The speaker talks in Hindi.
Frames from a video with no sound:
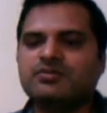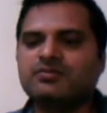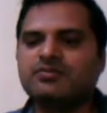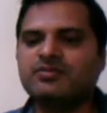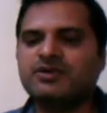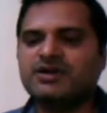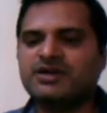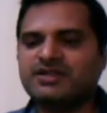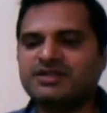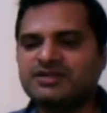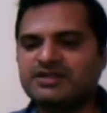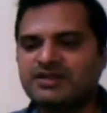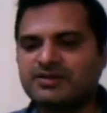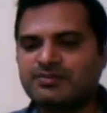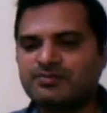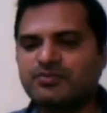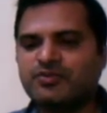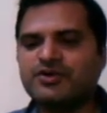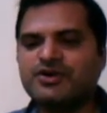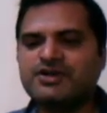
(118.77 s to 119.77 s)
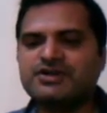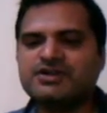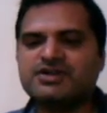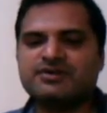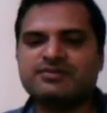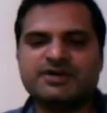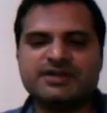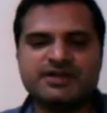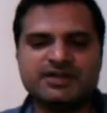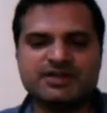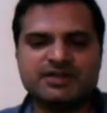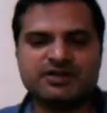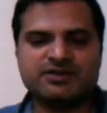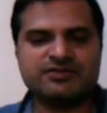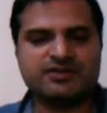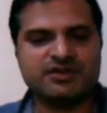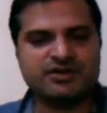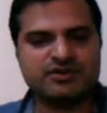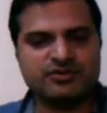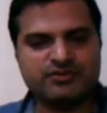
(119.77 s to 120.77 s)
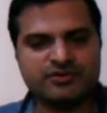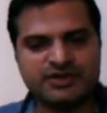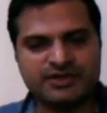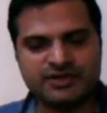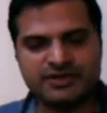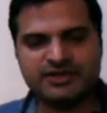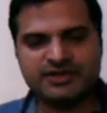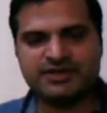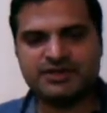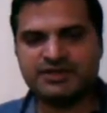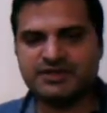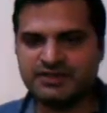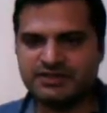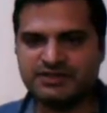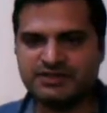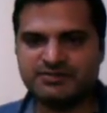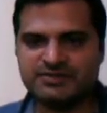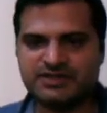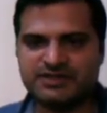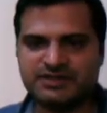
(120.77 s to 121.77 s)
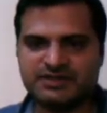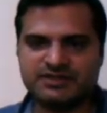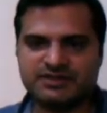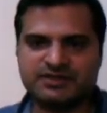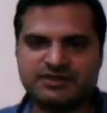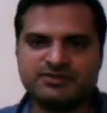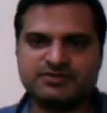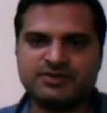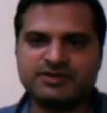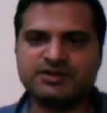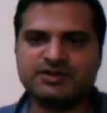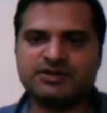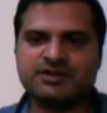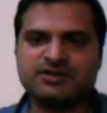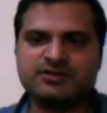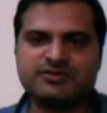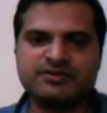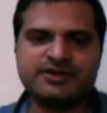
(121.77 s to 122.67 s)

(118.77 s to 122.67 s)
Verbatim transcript: बट ये पॉइंट हमारी कर्व के लॉन्ग है या नहीं ये हमें देखना है हमारा कर्व